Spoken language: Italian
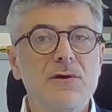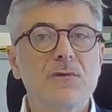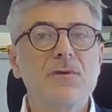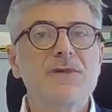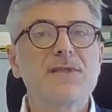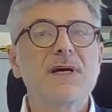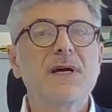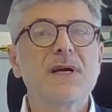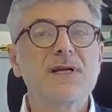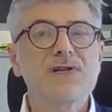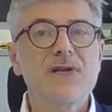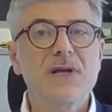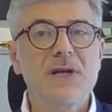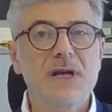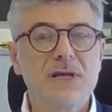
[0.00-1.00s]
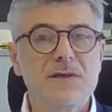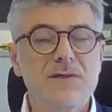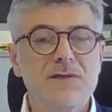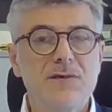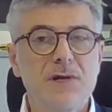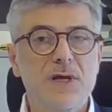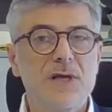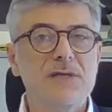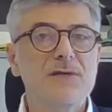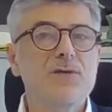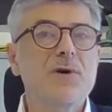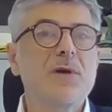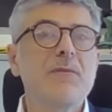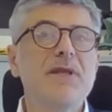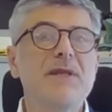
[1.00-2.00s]
in questa rigenerazione che è
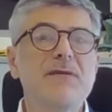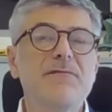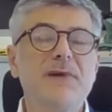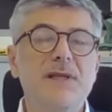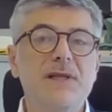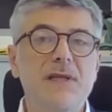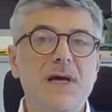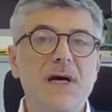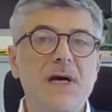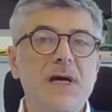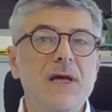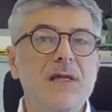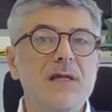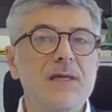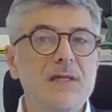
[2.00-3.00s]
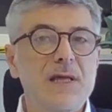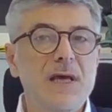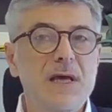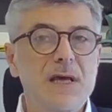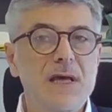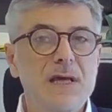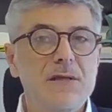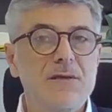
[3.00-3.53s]
sicuramente fatta di idee,